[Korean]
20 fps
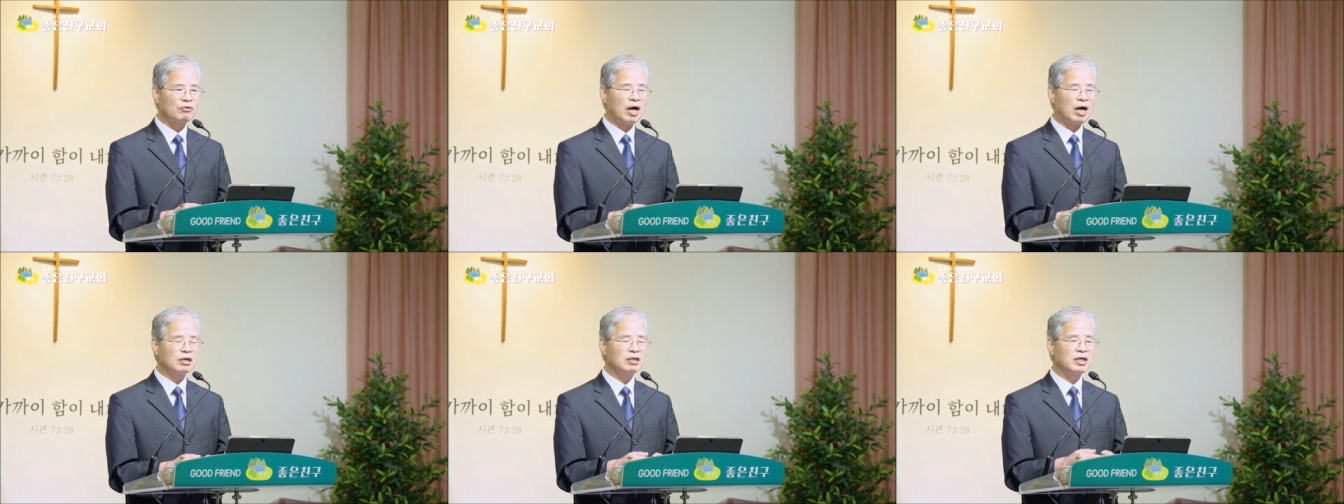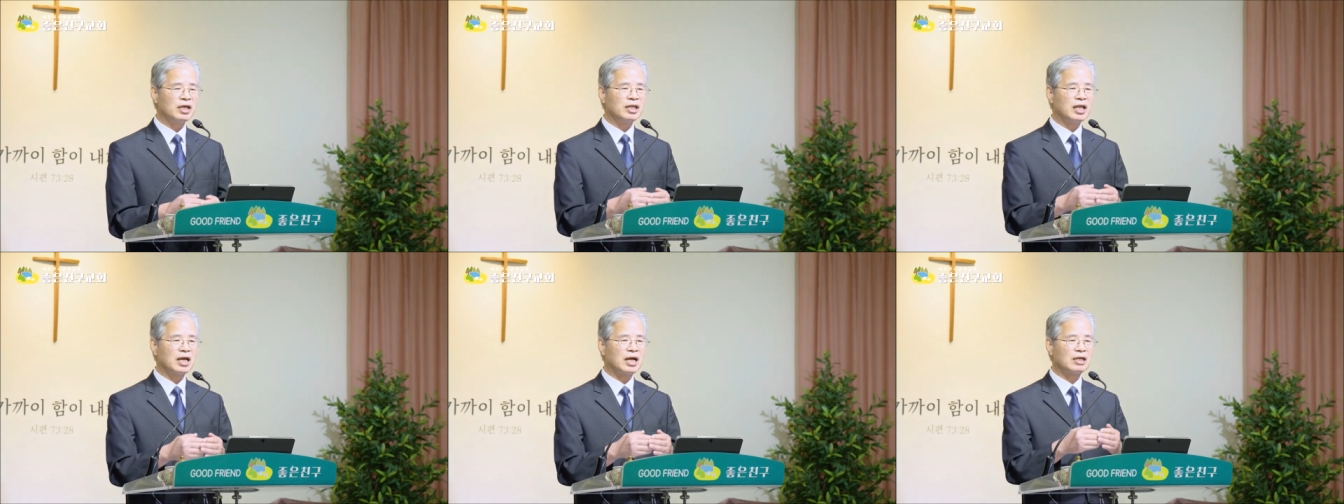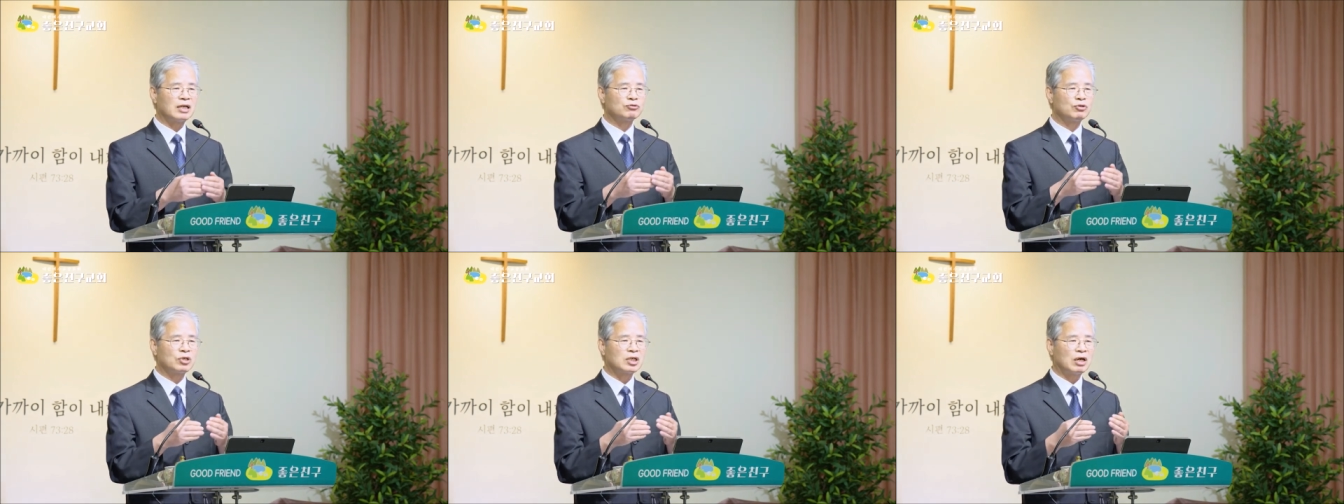과거에
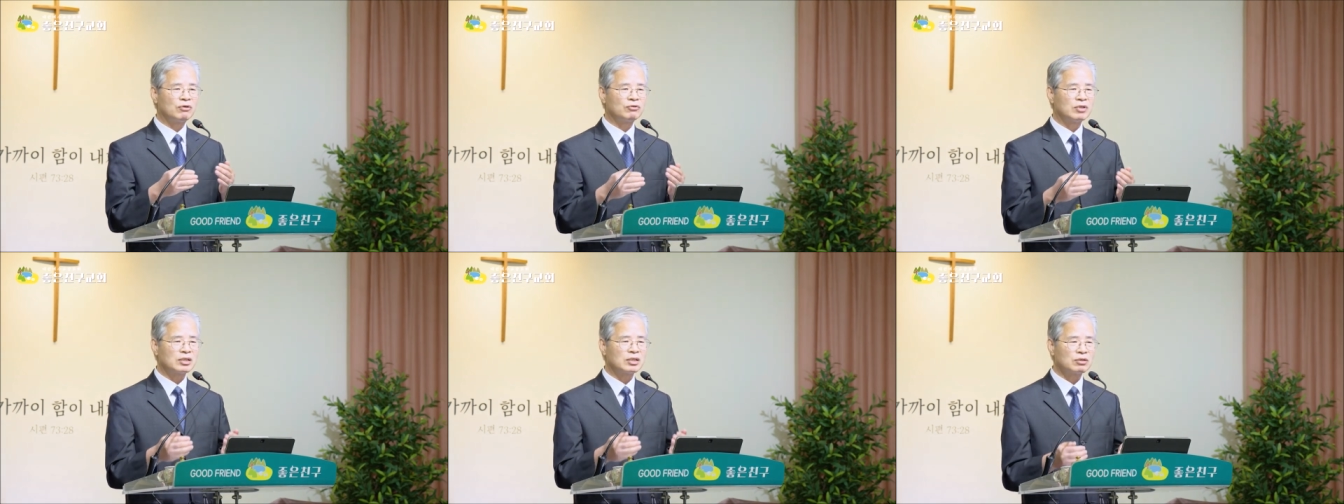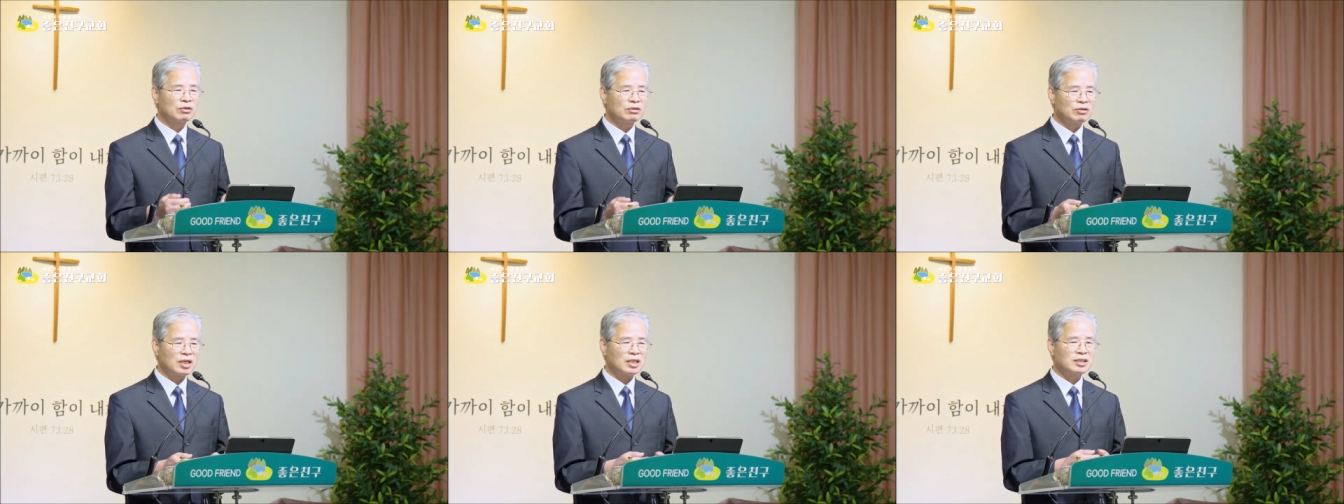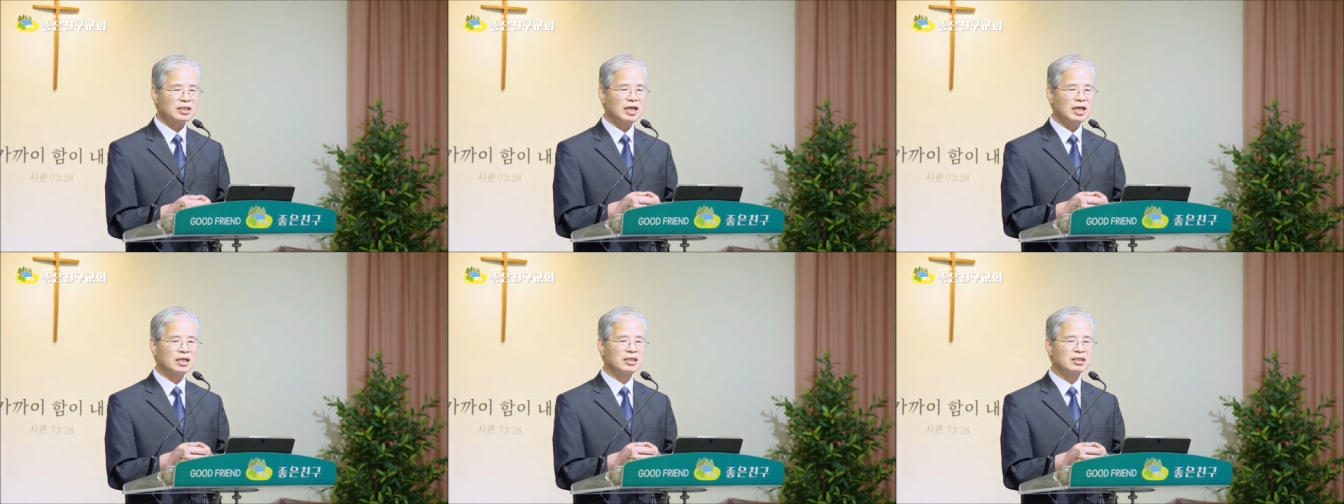내가 죄 가운데서 어떻게
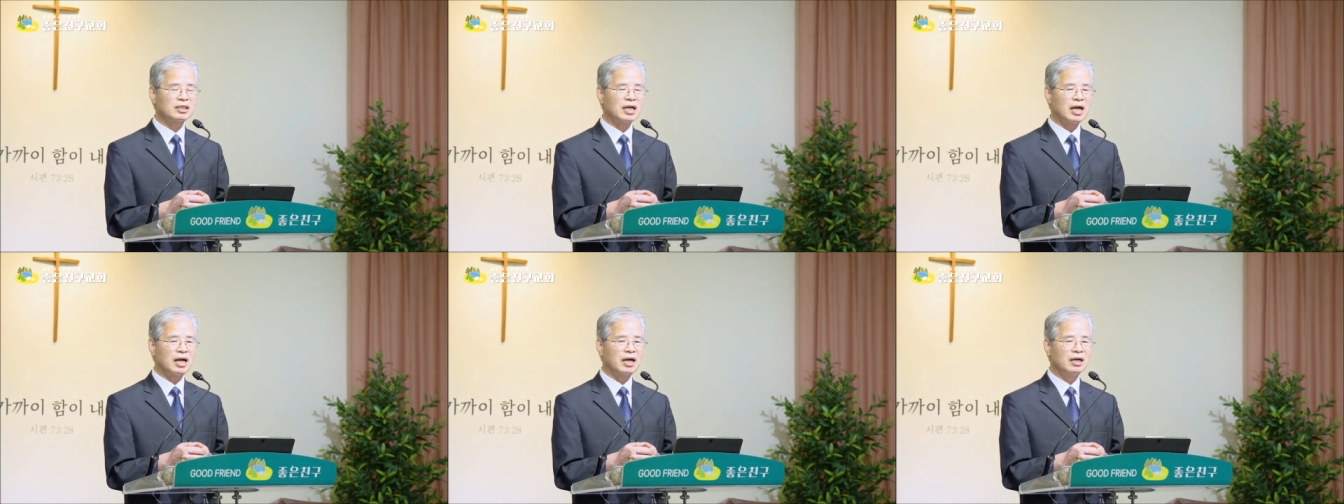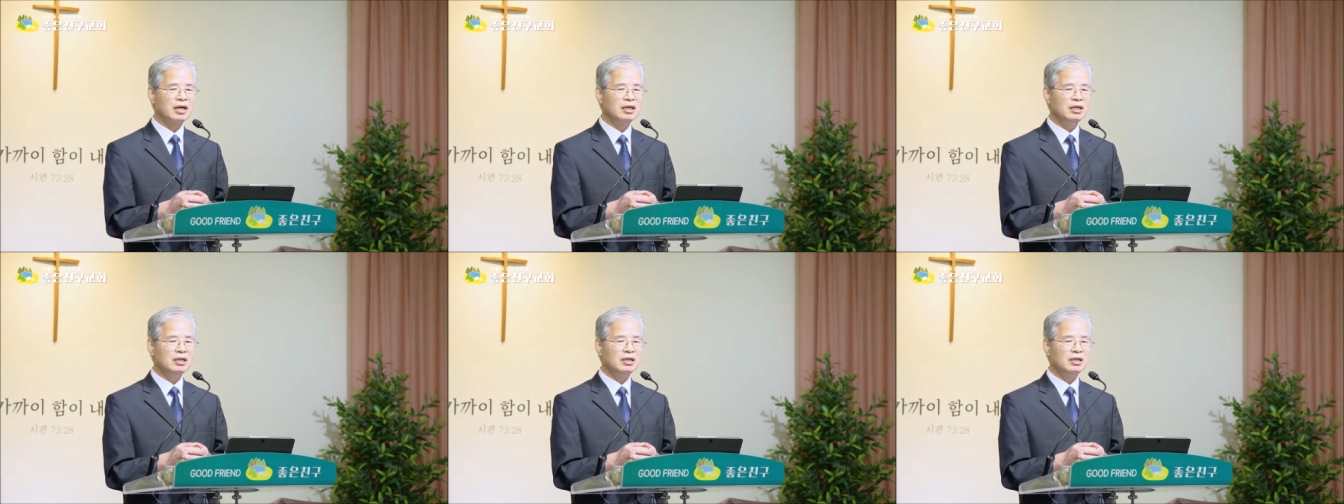살았는가?